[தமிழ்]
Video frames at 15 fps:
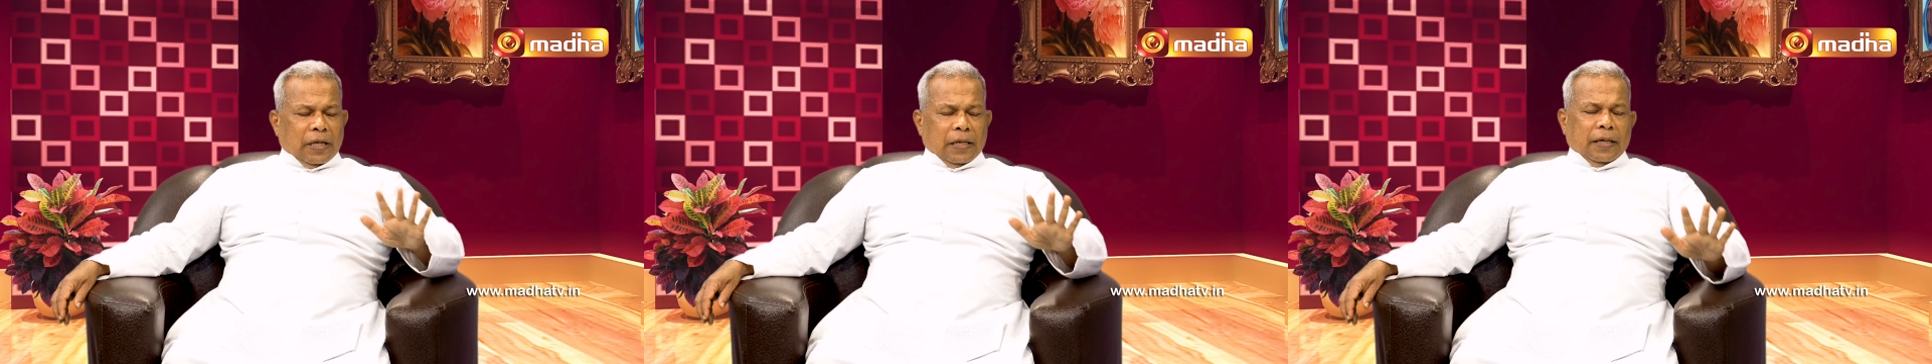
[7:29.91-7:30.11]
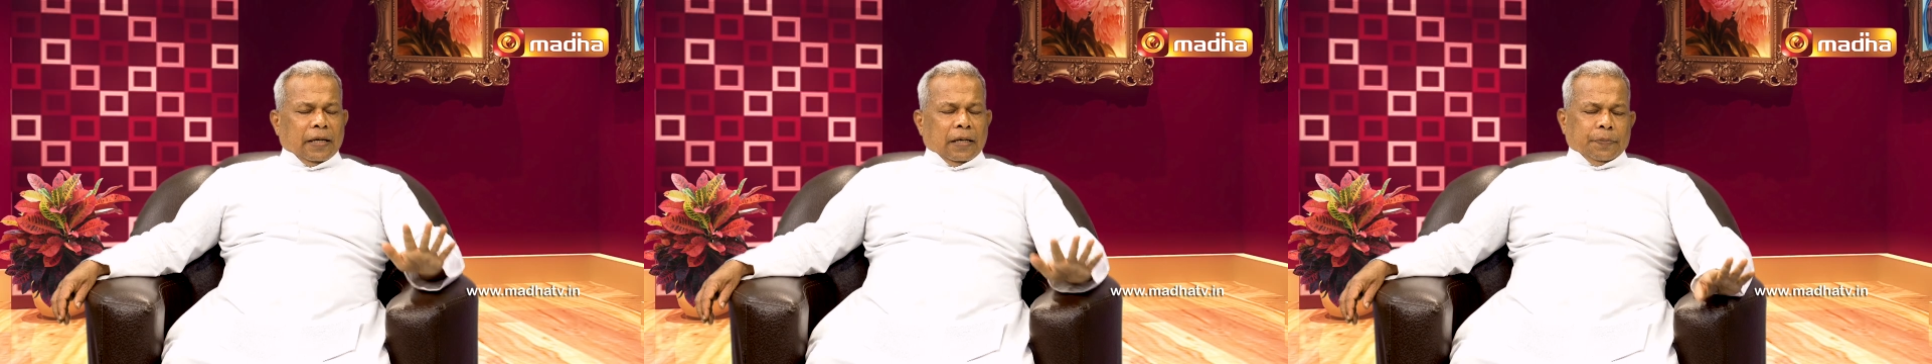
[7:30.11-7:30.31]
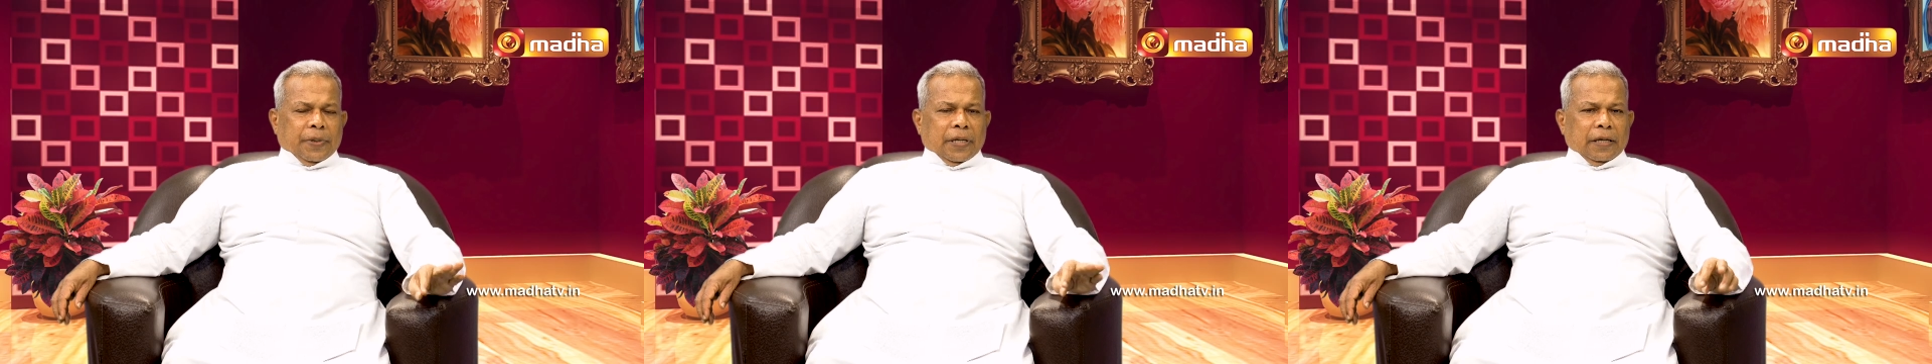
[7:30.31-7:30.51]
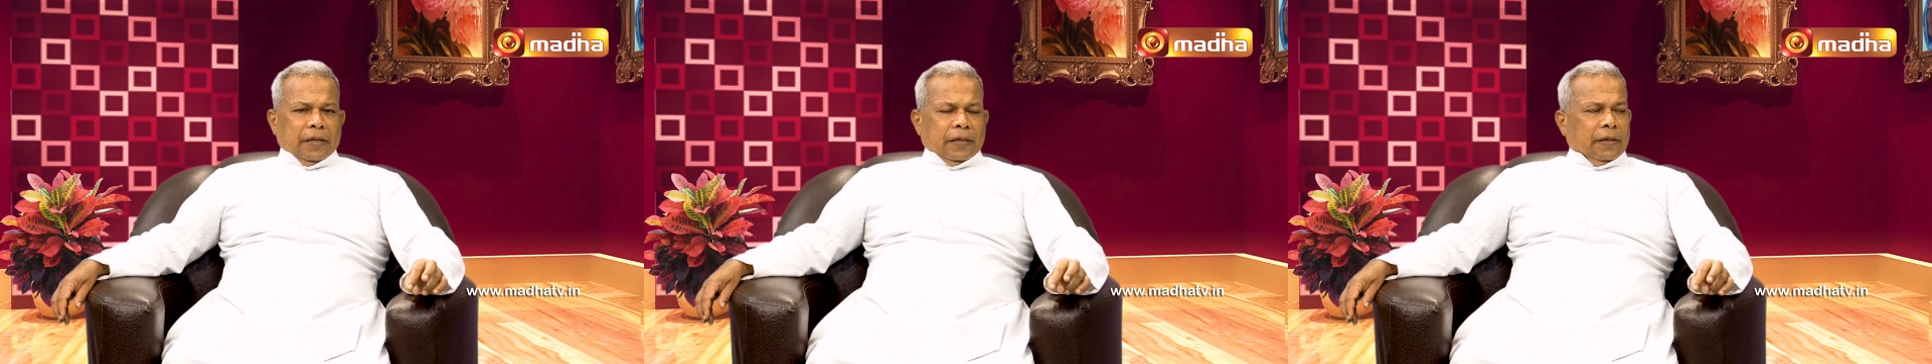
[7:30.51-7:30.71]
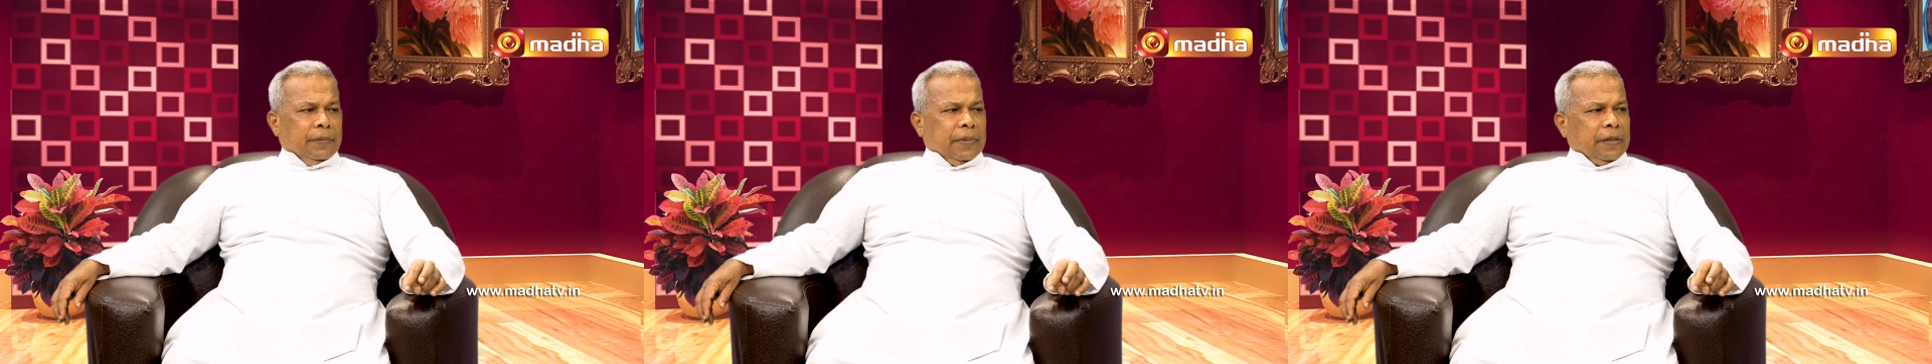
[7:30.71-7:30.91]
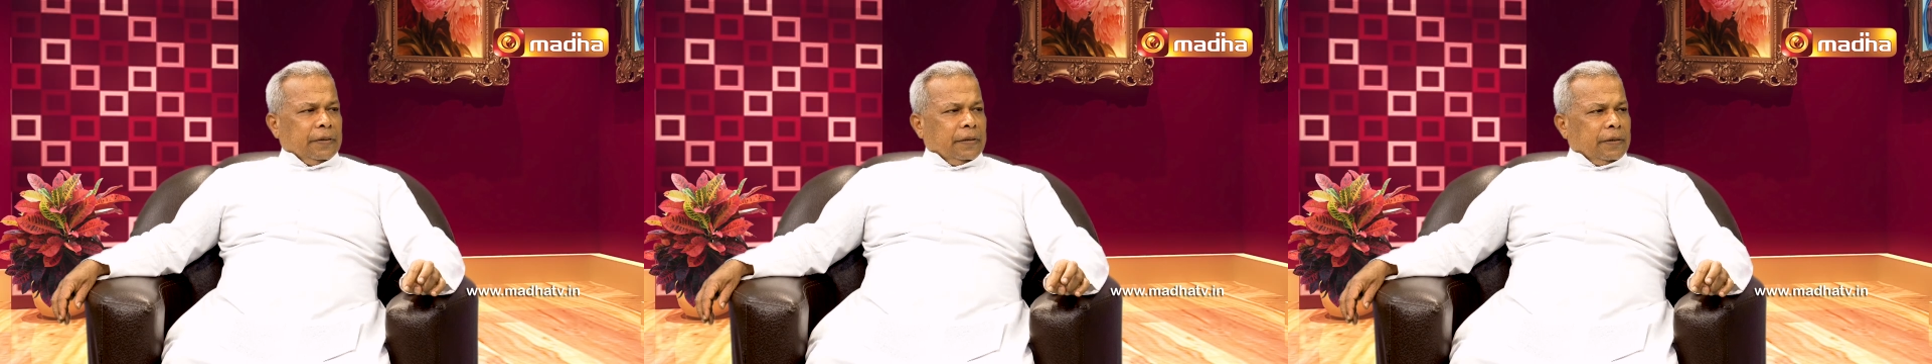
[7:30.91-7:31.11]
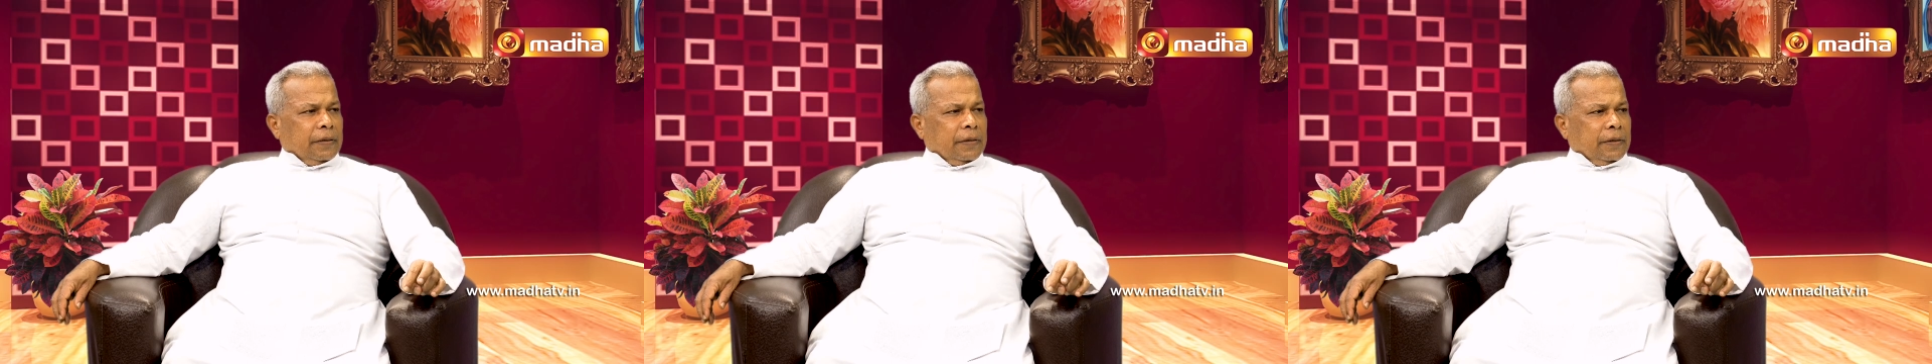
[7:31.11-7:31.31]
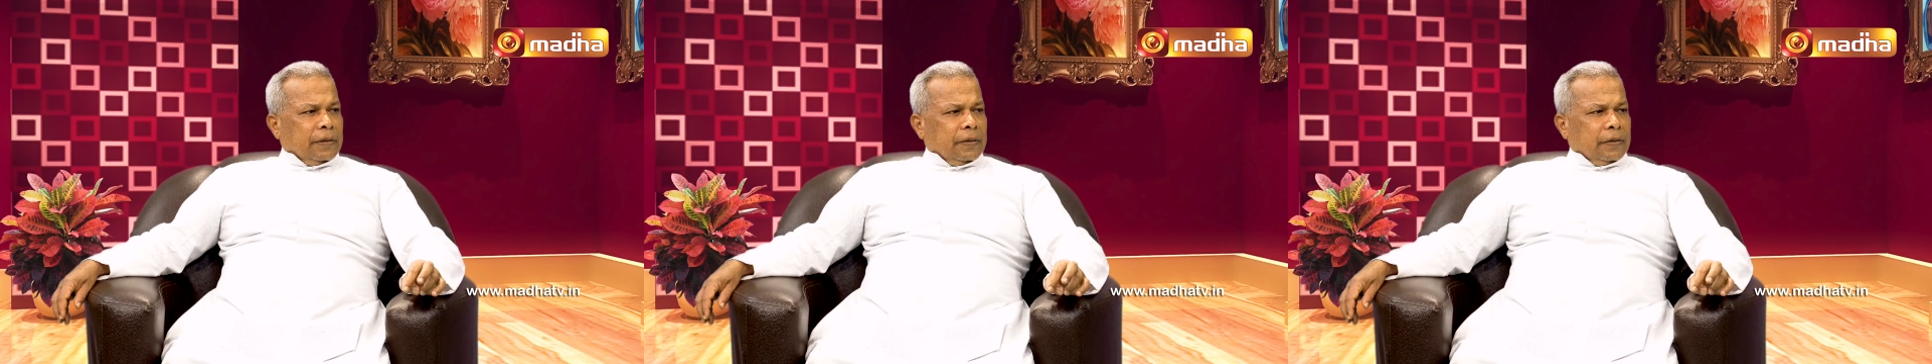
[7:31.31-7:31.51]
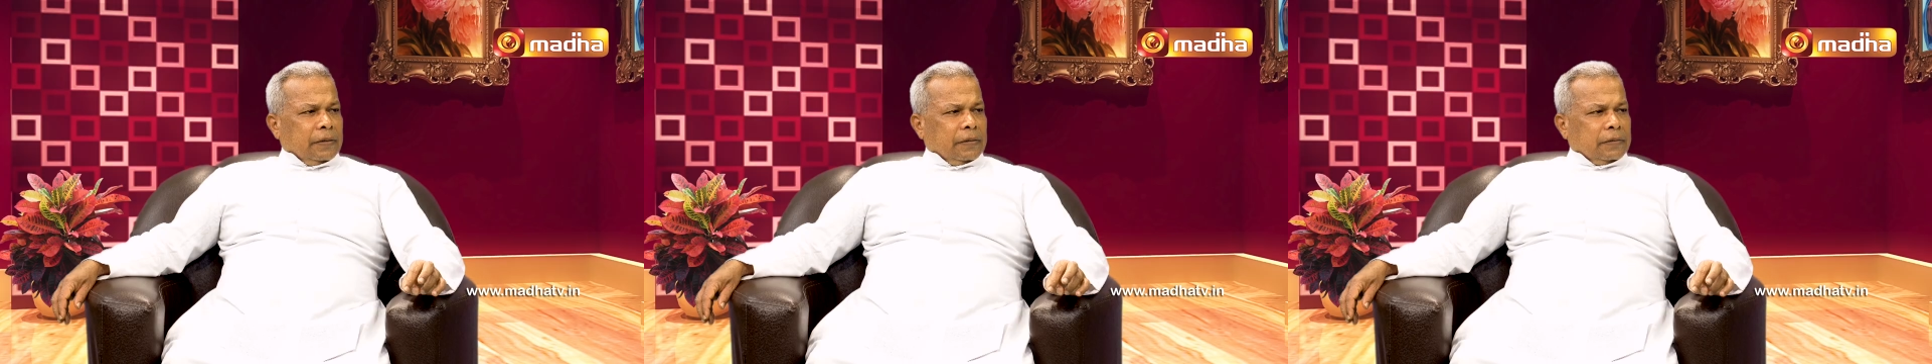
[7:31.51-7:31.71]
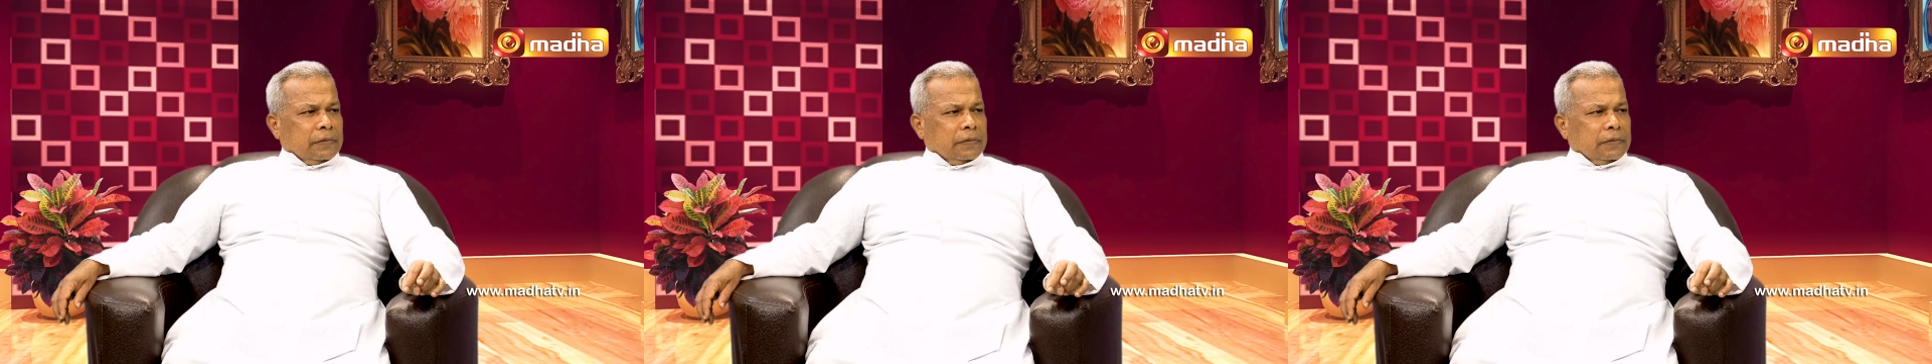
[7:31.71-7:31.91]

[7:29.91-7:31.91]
விளக்கப்படி ஏன்னா மற்றவங்க கொடுக்கல